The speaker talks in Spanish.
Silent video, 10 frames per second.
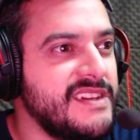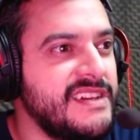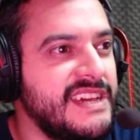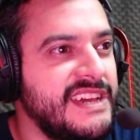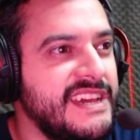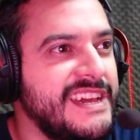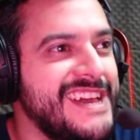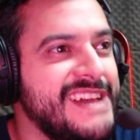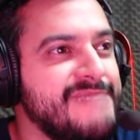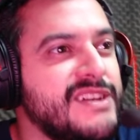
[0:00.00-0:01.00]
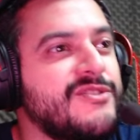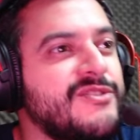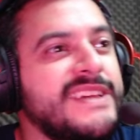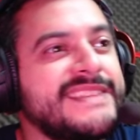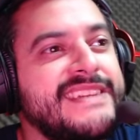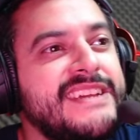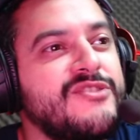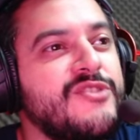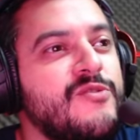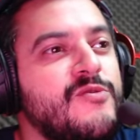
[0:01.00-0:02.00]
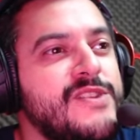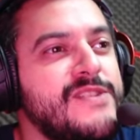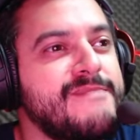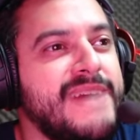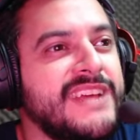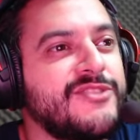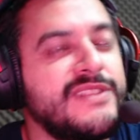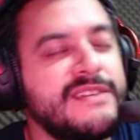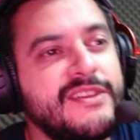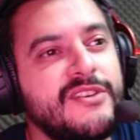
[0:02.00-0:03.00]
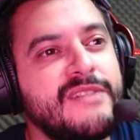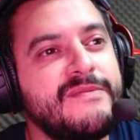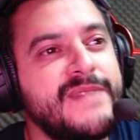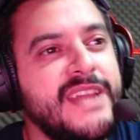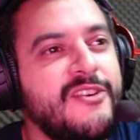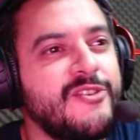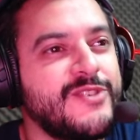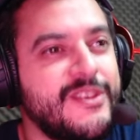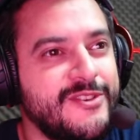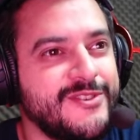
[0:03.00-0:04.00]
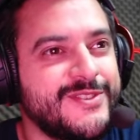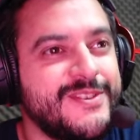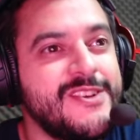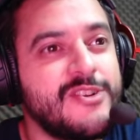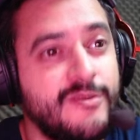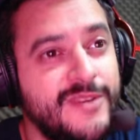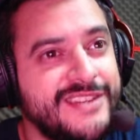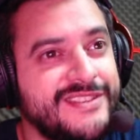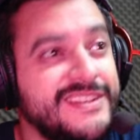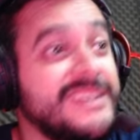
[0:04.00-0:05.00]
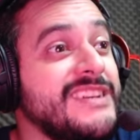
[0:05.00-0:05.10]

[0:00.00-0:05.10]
Eh, me estoy haciendo un maratón de videos de viejos de Dross como este.